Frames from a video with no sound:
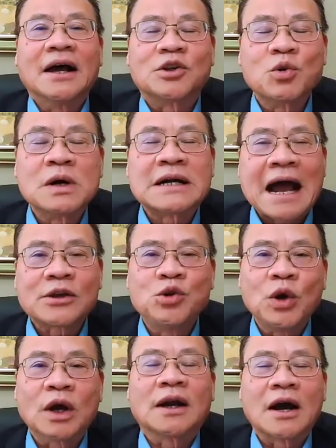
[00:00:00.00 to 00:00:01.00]
trung ương đảng
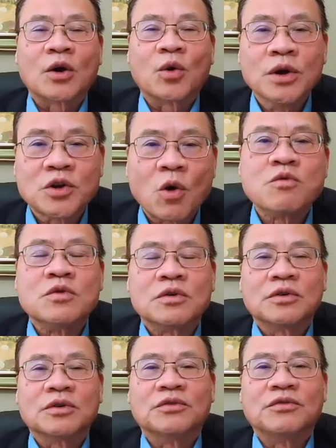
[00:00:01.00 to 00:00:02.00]
duyệt lần cuối cùng
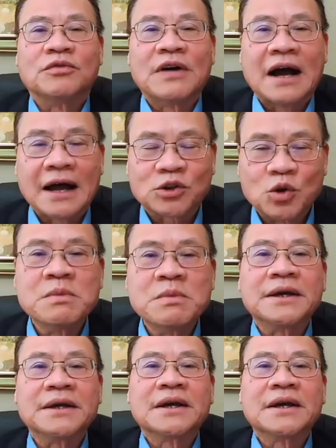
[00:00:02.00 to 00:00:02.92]
và chuẩn bị